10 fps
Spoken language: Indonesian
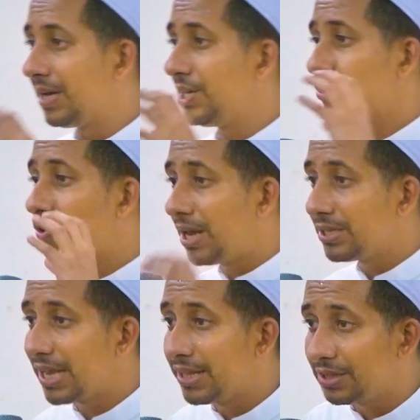bagi
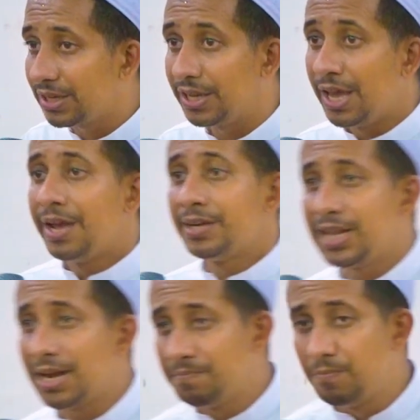seorang santri
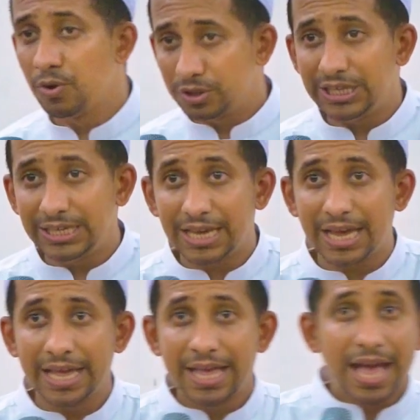dan buktinya